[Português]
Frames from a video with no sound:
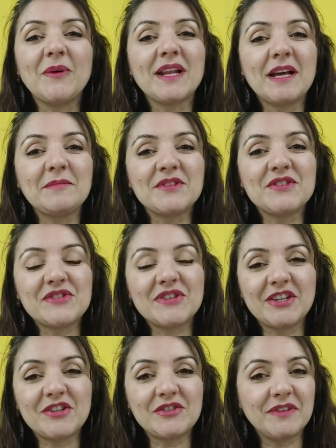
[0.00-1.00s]
Olá, minha gente
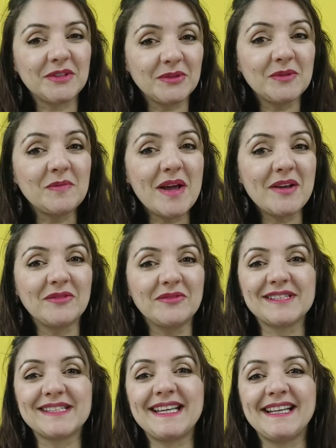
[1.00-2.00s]
criativa, tudo bem
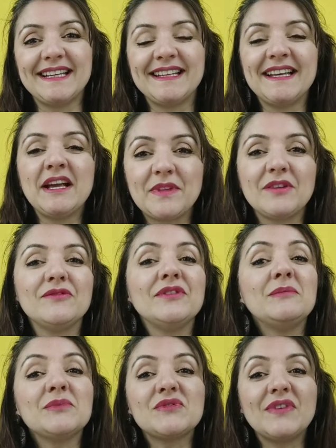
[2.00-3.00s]
com você?
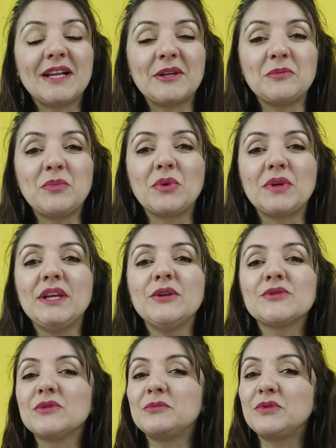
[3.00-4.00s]
Vamos falar um
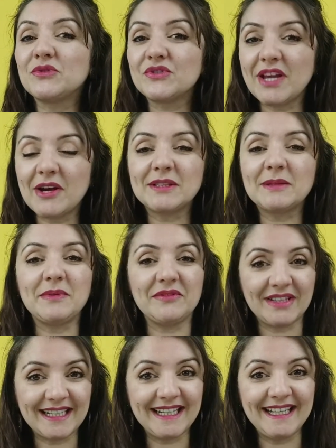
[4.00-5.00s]
pouquinho sobre o gel da
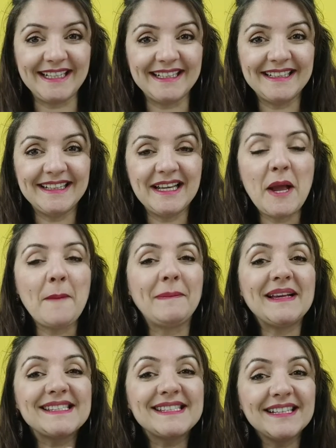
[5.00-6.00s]
PV Clay,
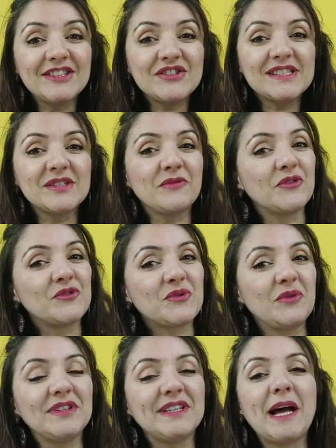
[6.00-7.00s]
mas antes eu vou te
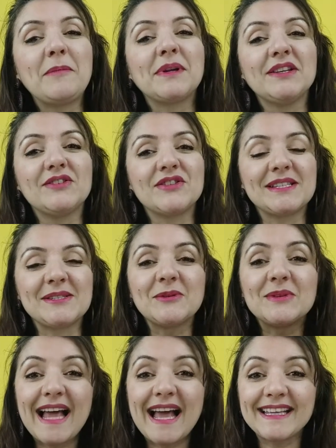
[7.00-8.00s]
convidar para deixar
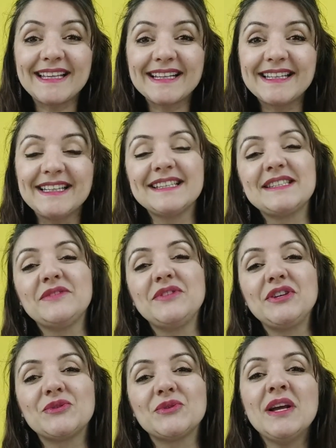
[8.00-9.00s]
seu like aqui nesse
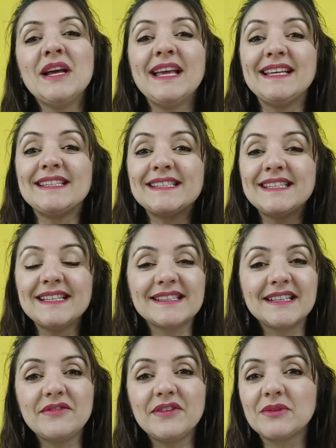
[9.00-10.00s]
vídeo e se
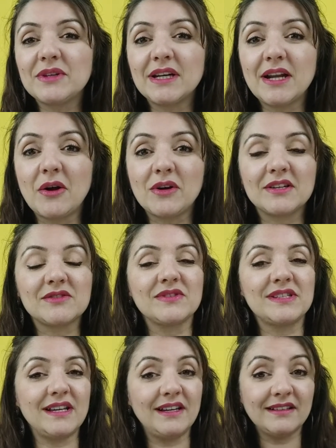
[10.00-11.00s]
inscrever no canal caso
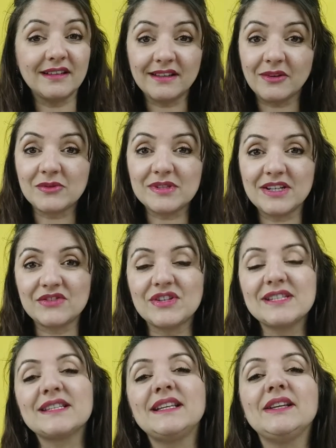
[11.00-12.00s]
você ainda não seja
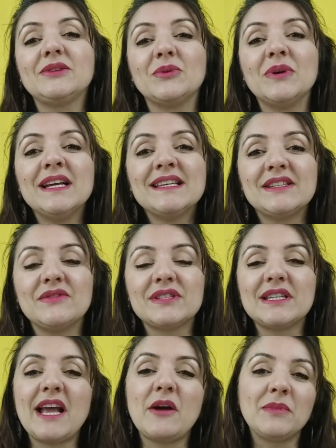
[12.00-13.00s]
inscrito. Se
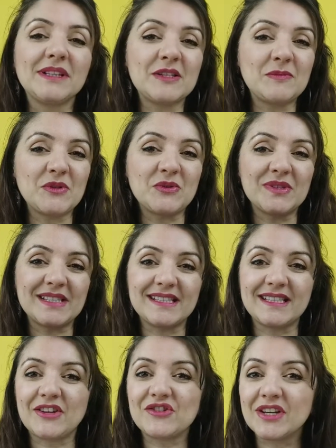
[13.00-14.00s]
você é uma das pessoas que
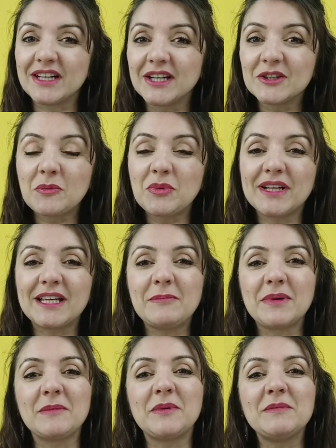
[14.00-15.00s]
está chegando por aqui
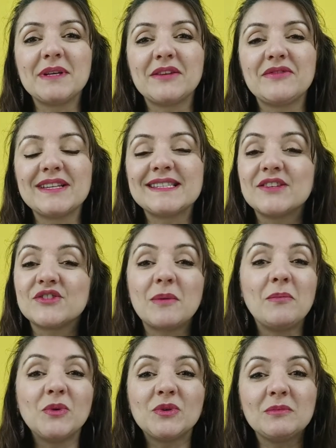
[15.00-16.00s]
pela primeira vez, seja
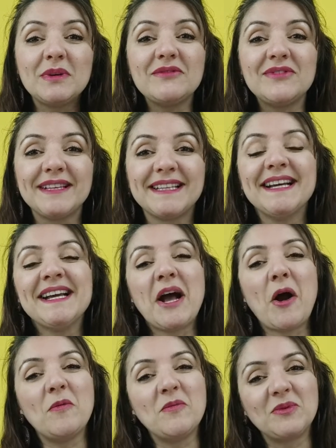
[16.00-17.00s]
muito bem-vinda
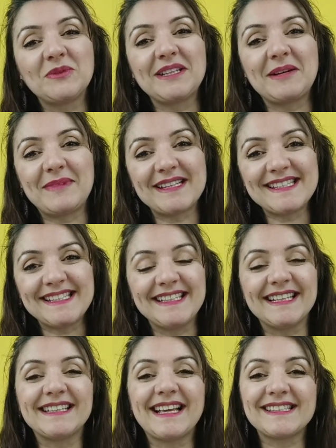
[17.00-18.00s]
ao mundo da
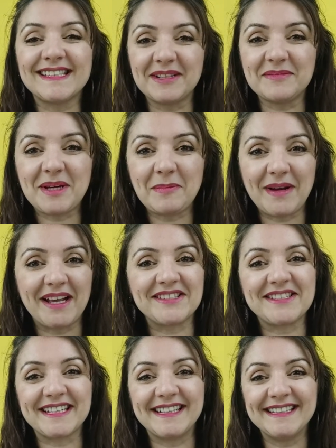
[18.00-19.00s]
massinha da cerâmica plástica.